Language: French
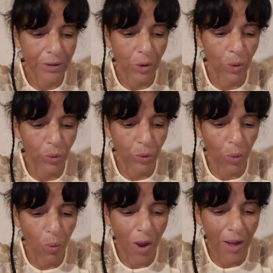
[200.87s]
le
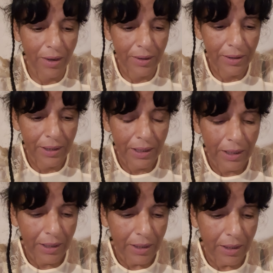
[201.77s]
3
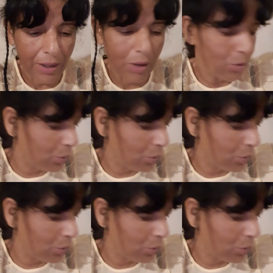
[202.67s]
et